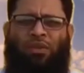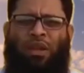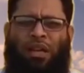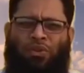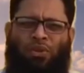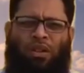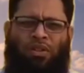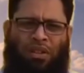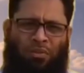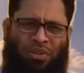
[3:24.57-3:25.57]
তার তো একশো
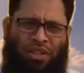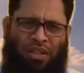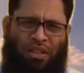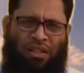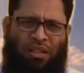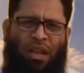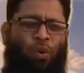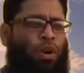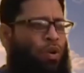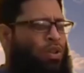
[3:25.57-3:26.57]
টাকা ইনকাম হচ্ছে না
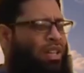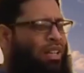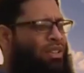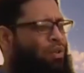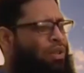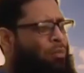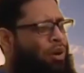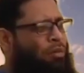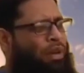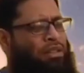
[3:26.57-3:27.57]
ওই লোকটা যে লোকটা
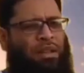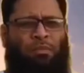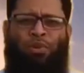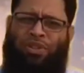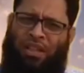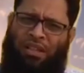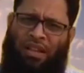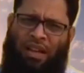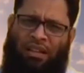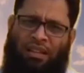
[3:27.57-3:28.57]
পরের বাড়িতে মুনিশ
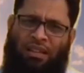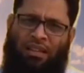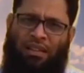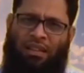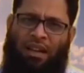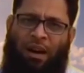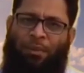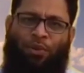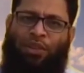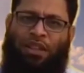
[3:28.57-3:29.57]
খেটে খায়
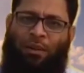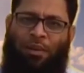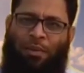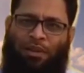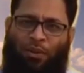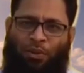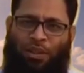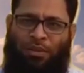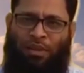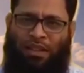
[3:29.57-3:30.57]
আপনি তো তাকে আপনার বাড়িতে
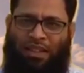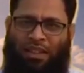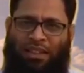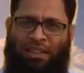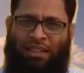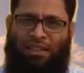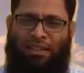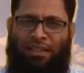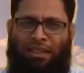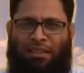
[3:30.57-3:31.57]
ঢুকতে দেবেন না তাই না
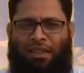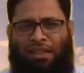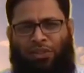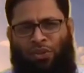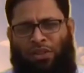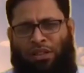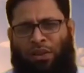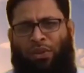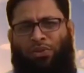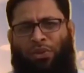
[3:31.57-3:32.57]
তাহলে তার সংসার
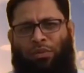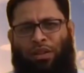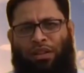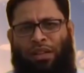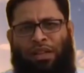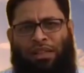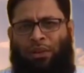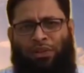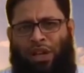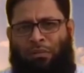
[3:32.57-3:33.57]
কি করে চলবে
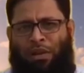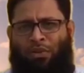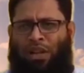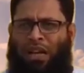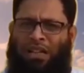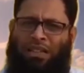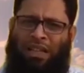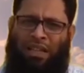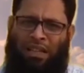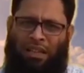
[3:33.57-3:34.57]
তার ওই সামান্য টাকা
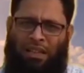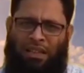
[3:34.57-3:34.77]
দিয়ে